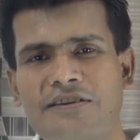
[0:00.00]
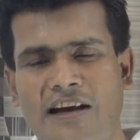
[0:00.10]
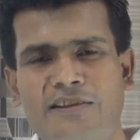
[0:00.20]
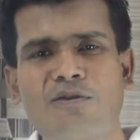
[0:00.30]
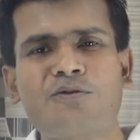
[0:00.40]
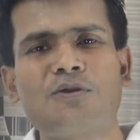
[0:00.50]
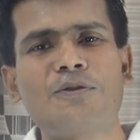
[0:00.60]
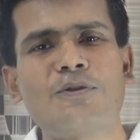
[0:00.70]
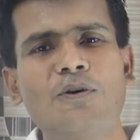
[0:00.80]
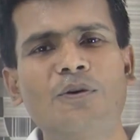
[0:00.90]
সাধারণ
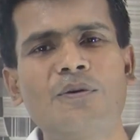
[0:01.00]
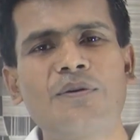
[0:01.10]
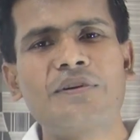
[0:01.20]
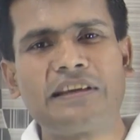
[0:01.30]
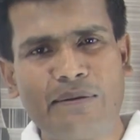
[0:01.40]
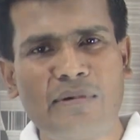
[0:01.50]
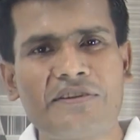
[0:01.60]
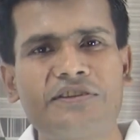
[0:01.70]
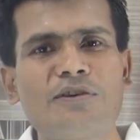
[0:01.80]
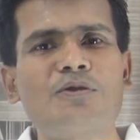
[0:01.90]
সত্য কিংবা
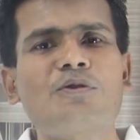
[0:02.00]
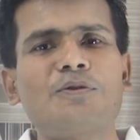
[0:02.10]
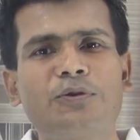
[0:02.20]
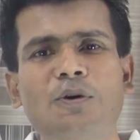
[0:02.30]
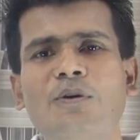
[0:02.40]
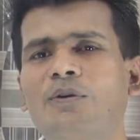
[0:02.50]
চিরসত্য